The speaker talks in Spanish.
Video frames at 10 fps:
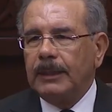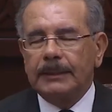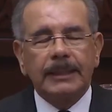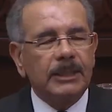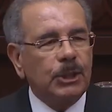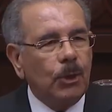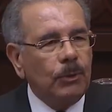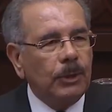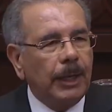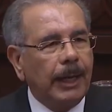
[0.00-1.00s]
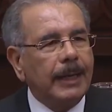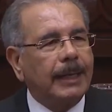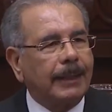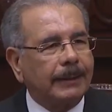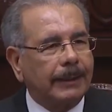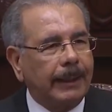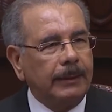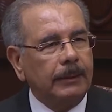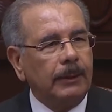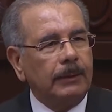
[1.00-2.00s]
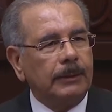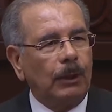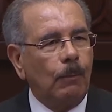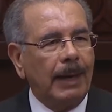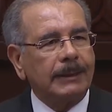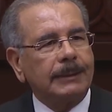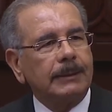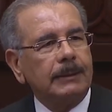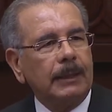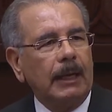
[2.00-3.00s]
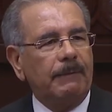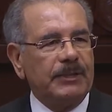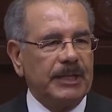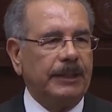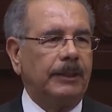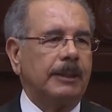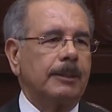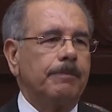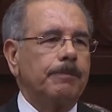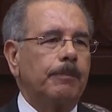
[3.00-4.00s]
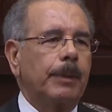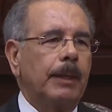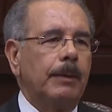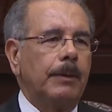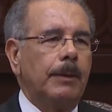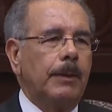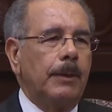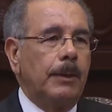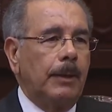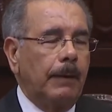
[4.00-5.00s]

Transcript: Danilo Medina volvió este 27 de febrero a rendir cuentas de sus